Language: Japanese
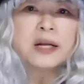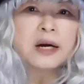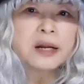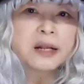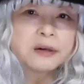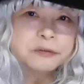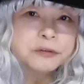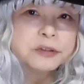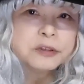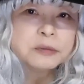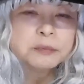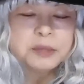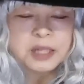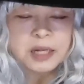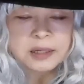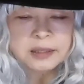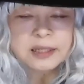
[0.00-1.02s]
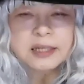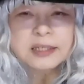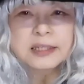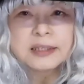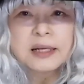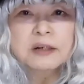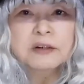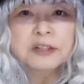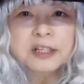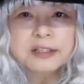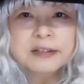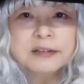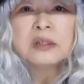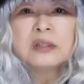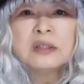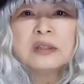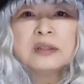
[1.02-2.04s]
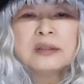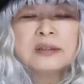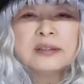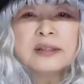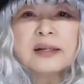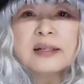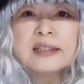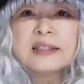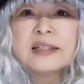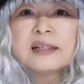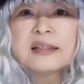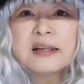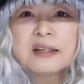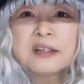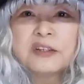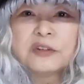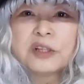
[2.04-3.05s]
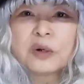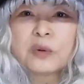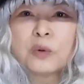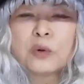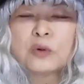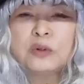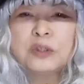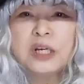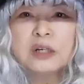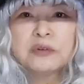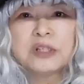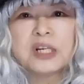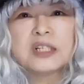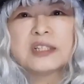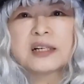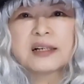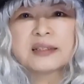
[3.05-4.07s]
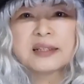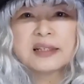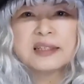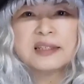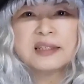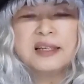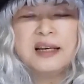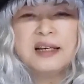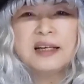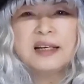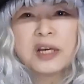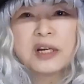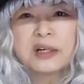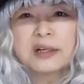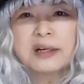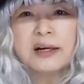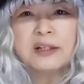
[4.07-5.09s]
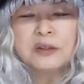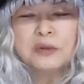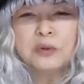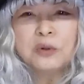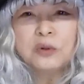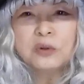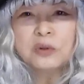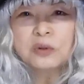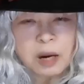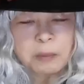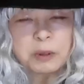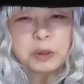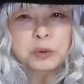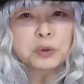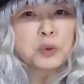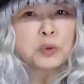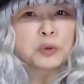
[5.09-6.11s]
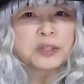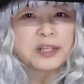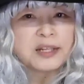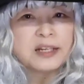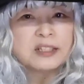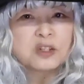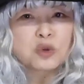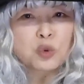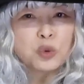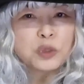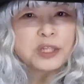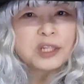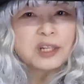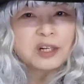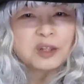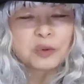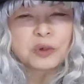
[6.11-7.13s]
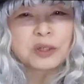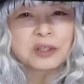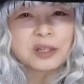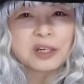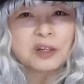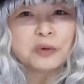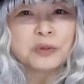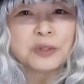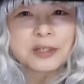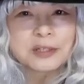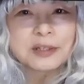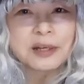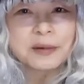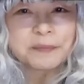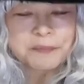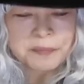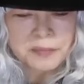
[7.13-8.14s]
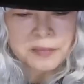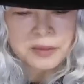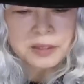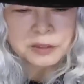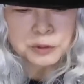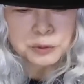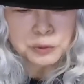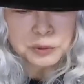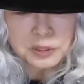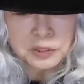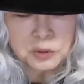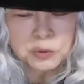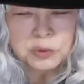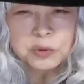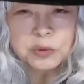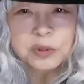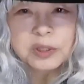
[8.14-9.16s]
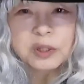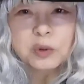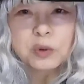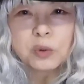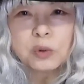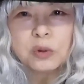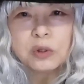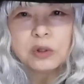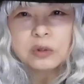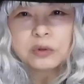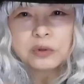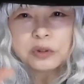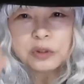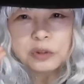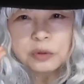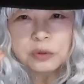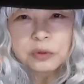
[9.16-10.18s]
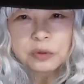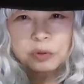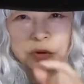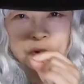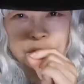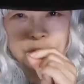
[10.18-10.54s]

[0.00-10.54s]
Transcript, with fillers: えられるみたいな形になるんですさらに赤血球ってこうぐにゃぐにゃした形で血管の壁を通ってね外へ出たりとかできるんですねですのでその時にこうくちゅく